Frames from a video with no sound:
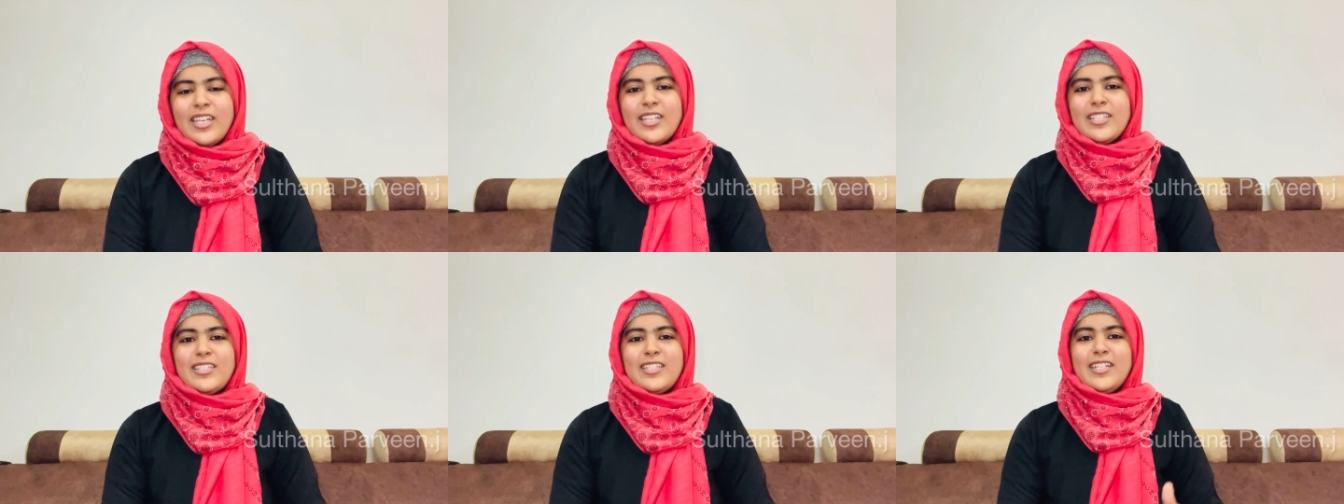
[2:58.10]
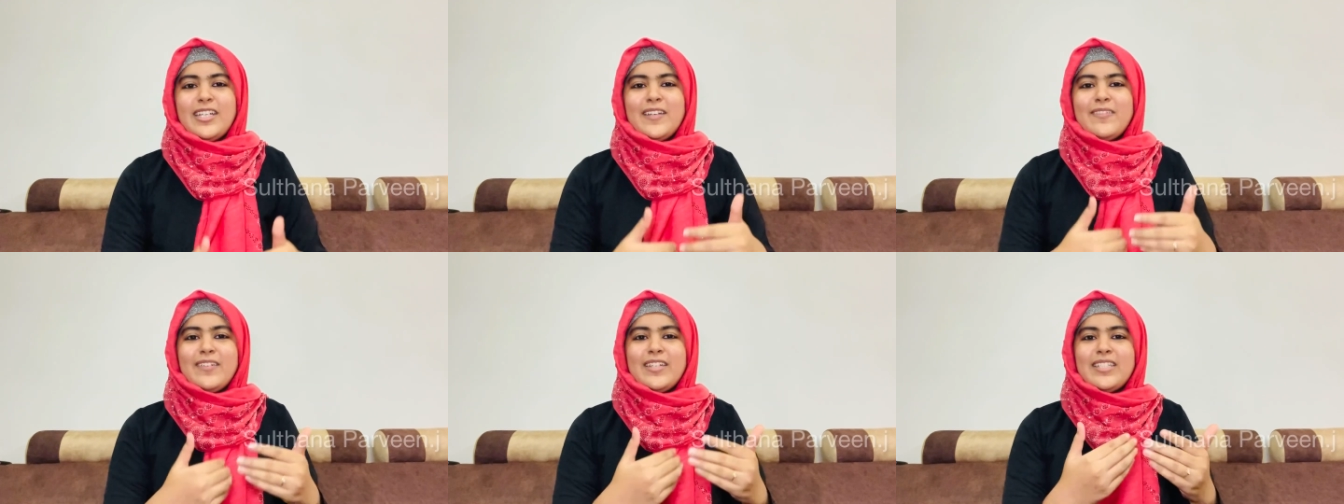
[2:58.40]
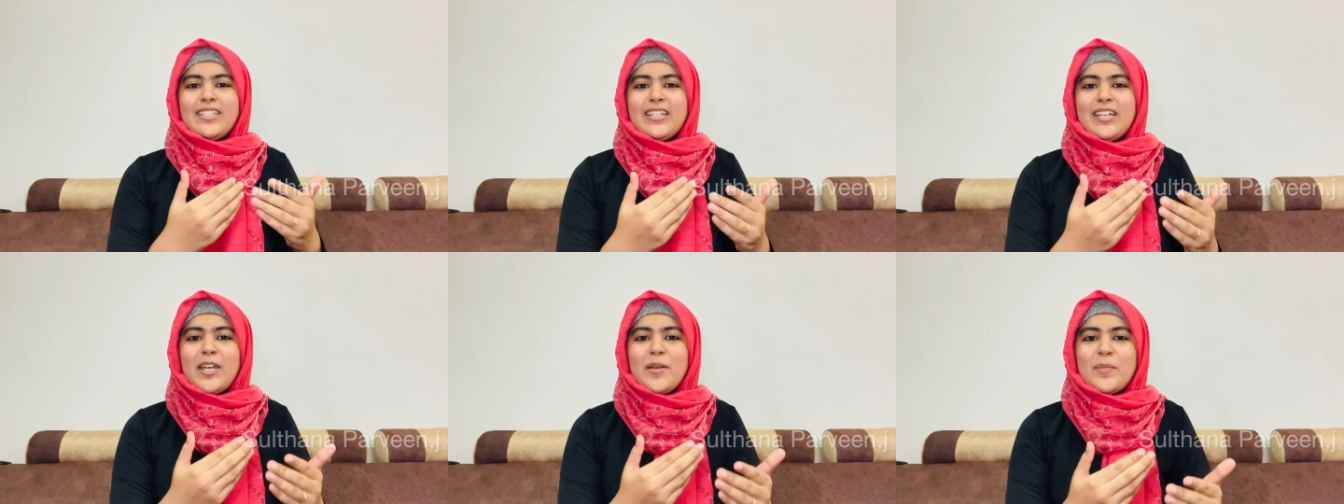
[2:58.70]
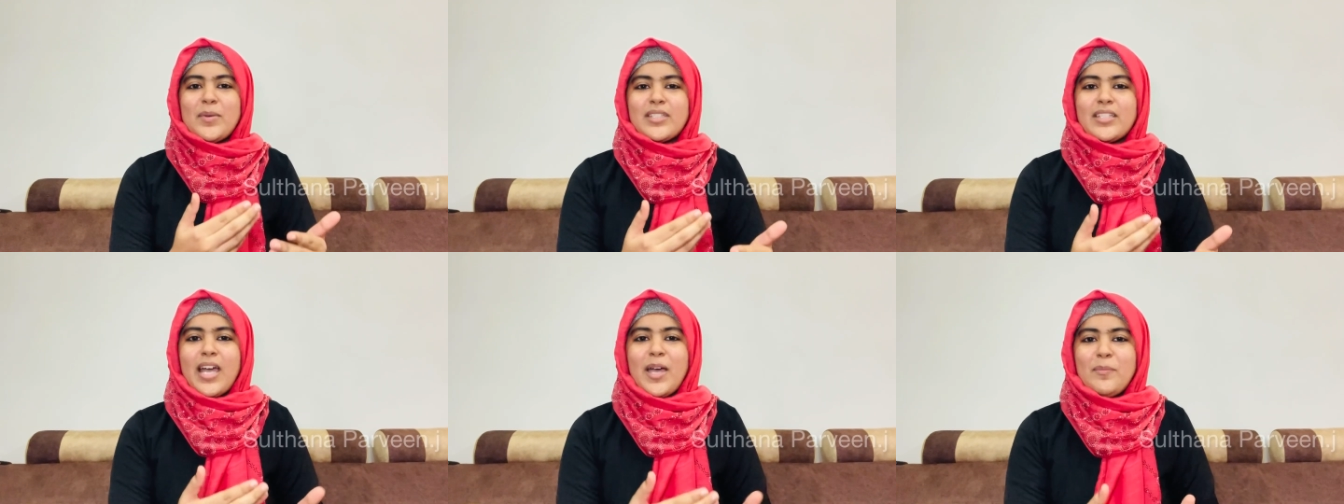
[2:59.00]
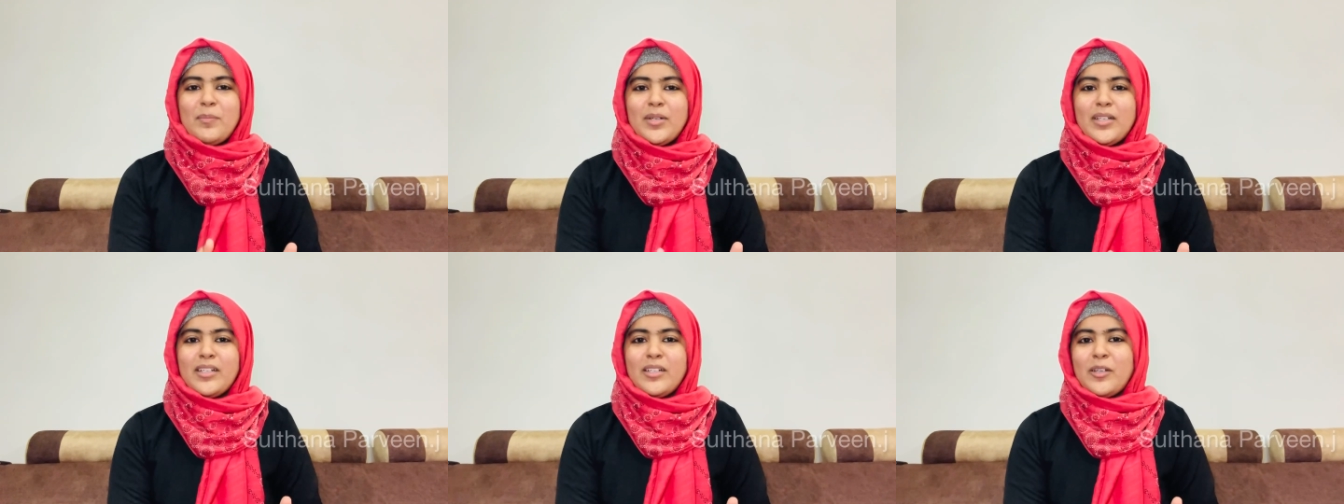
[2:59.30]
சின்ன வயசில் நம்ம
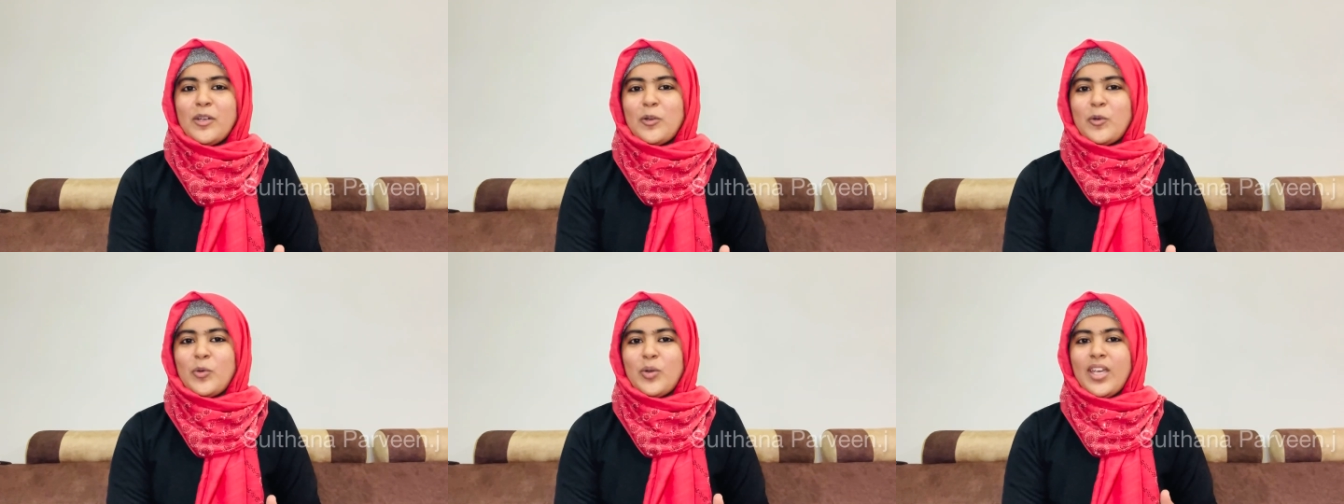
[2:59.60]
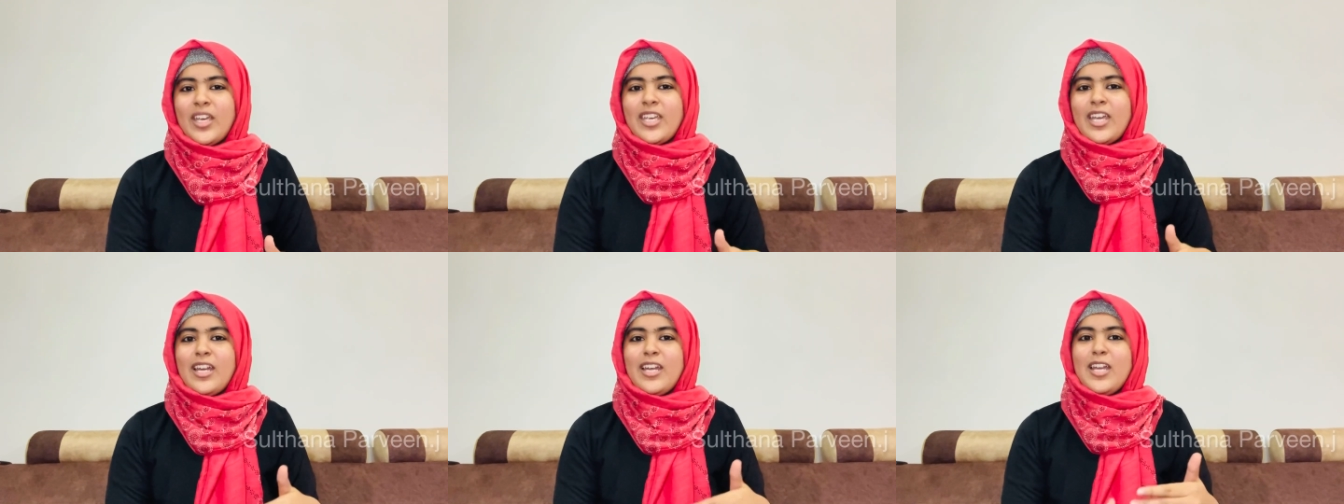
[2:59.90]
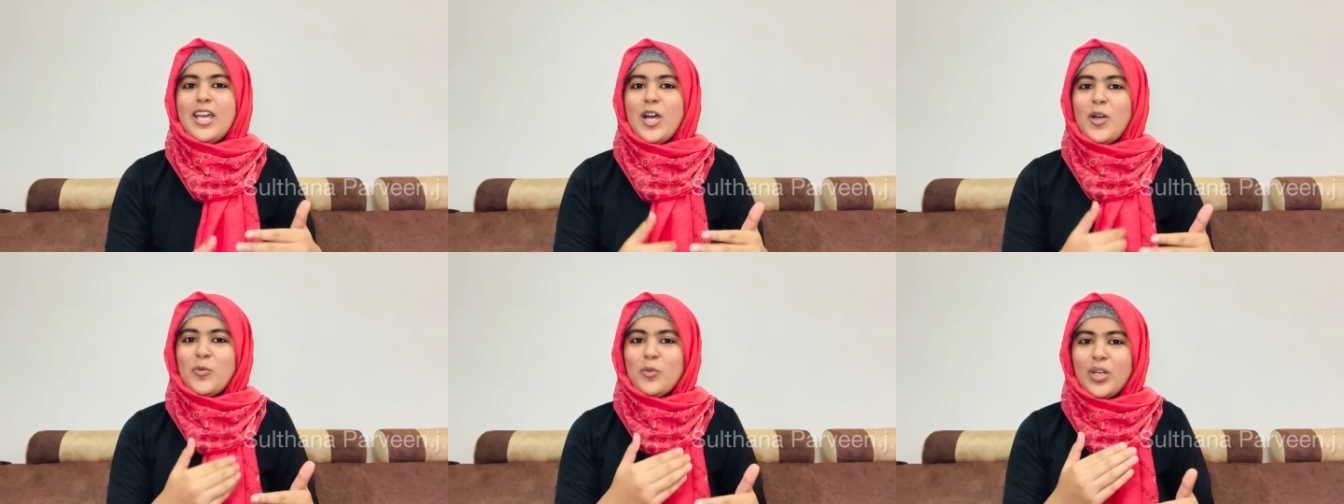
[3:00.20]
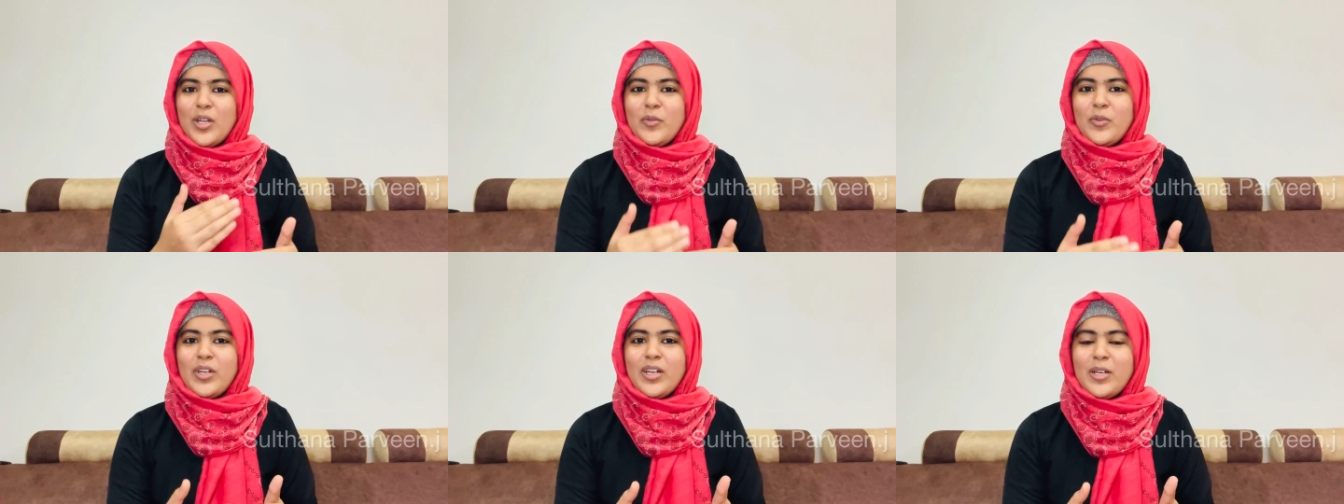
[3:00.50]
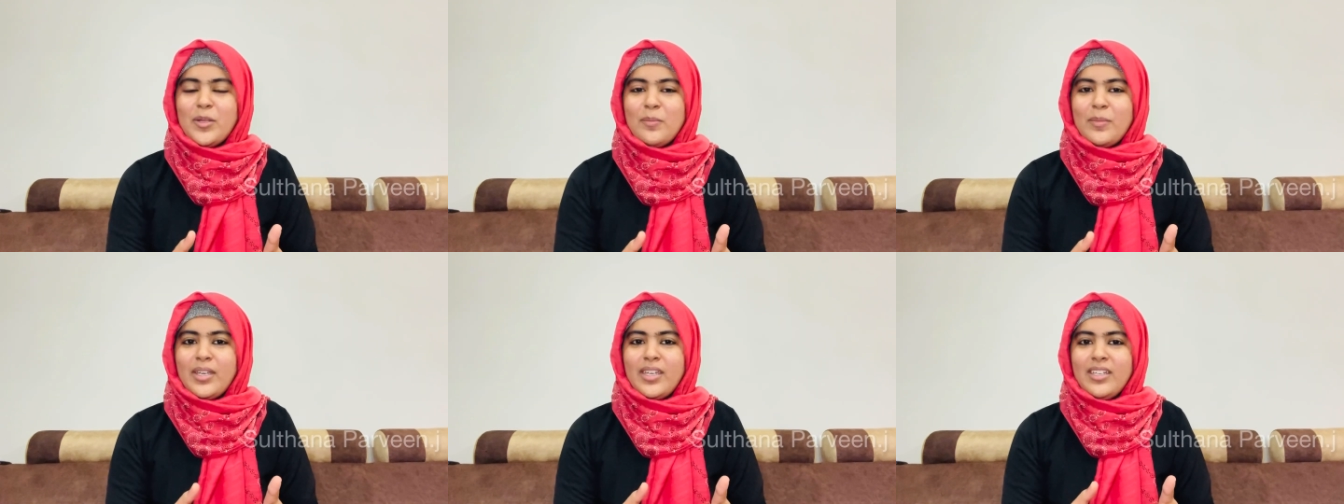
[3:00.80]
சாப்பிட்டுட்டு இருக்கக்கூடிய எல்லா
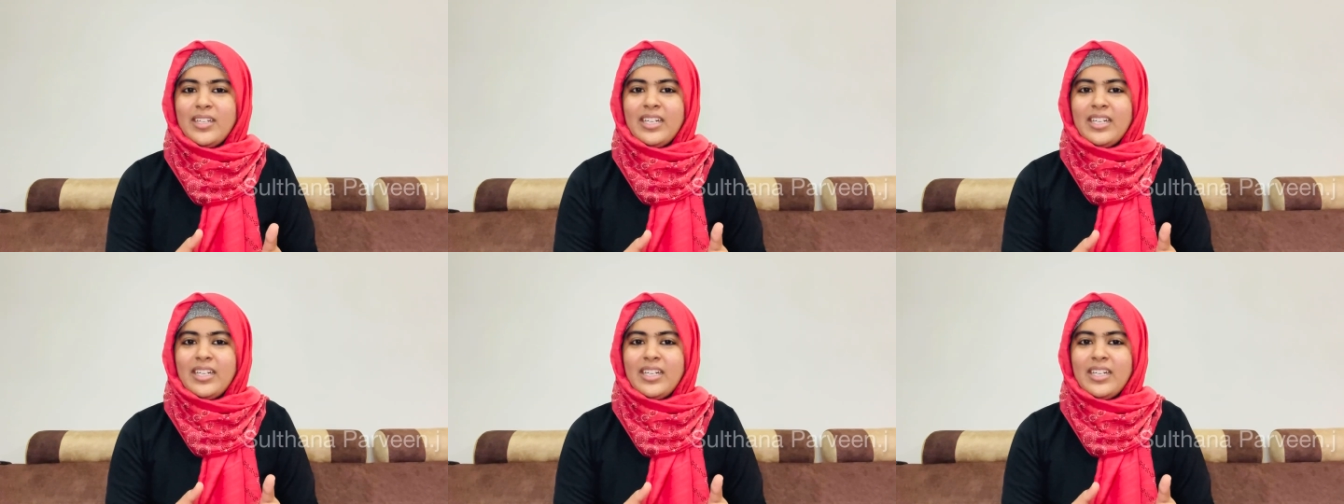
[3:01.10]
உணவுகளுமே